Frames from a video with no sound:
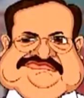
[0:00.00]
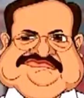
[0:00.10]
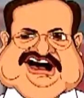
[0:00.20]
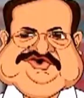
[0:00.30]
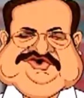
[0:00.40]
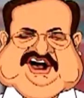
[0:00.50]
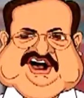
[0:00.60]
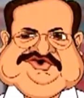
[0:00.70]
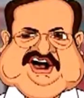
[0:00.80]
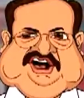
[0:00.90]
ఇప్పుడు
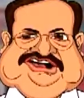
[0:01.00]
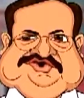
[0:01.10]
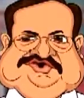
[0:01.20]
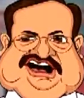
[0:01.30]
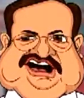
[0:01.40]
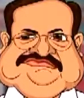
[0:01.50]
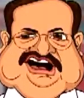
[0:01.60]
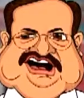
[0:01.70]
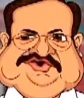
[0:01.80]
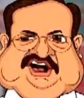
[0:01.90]
అవుతున్నది మరొకటి
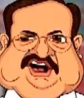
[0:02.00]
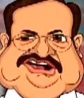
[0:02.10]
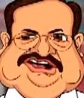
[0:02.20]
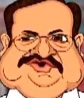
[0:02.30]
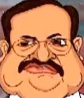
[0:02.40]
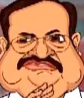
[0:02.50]
నరేంద్ర మోడీ